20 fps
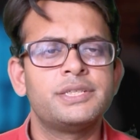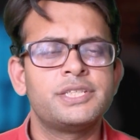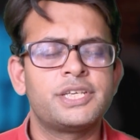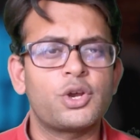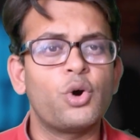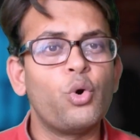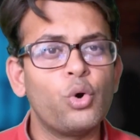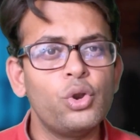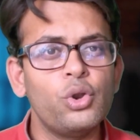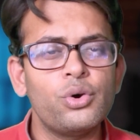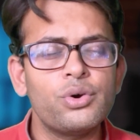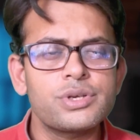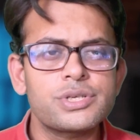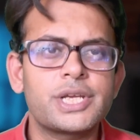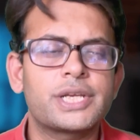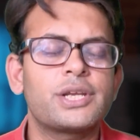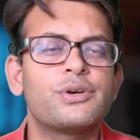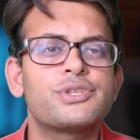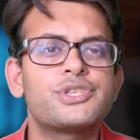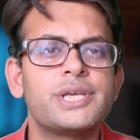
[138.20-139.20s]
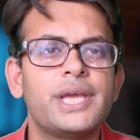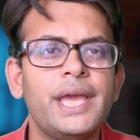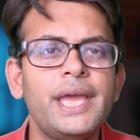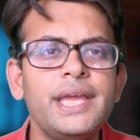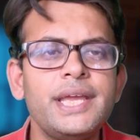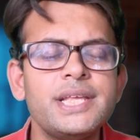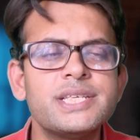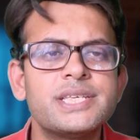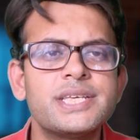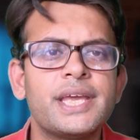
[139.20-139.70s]
যেটা হলো সেটা হচ্ছে
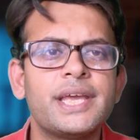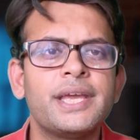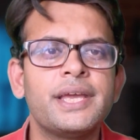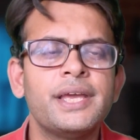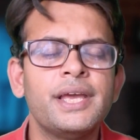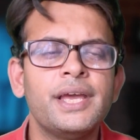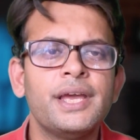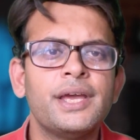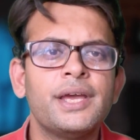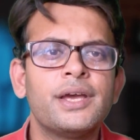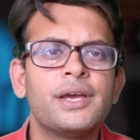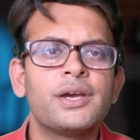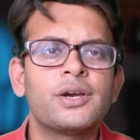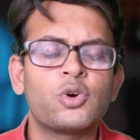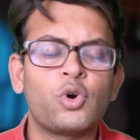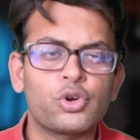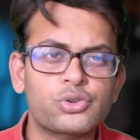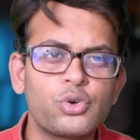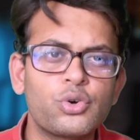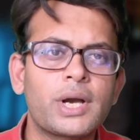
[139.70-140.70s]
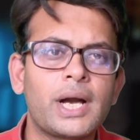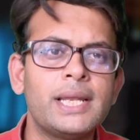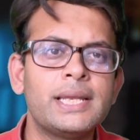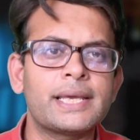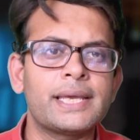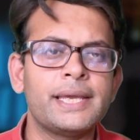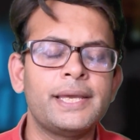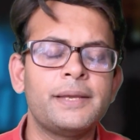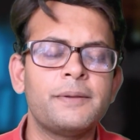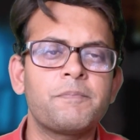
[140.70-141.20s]
এই যে
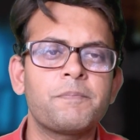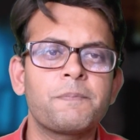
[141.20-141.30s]
গতকালকে